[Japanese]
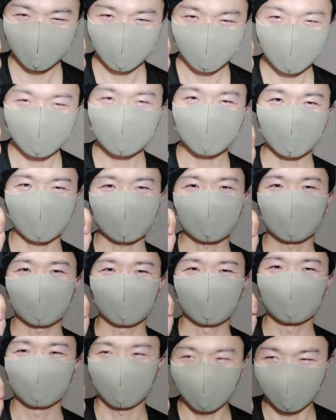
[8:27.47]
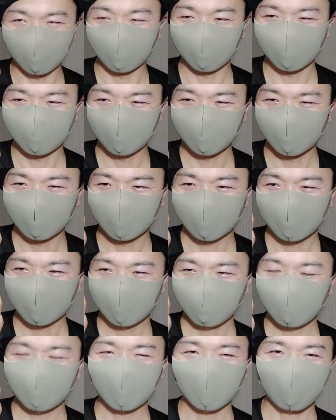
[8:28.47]
なぜかっていうと
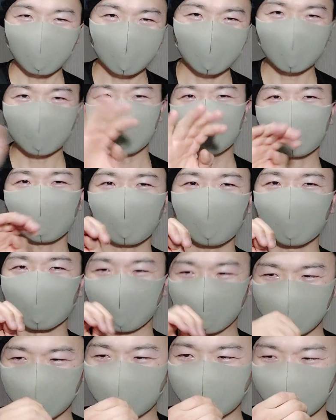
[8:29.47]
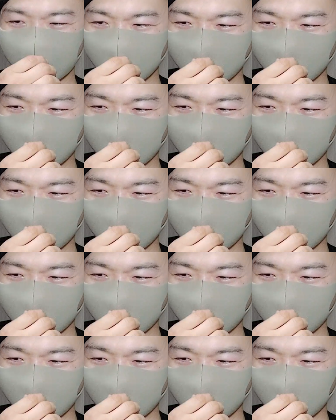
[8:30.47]
もうキャバクラと一緒だと思うんですよ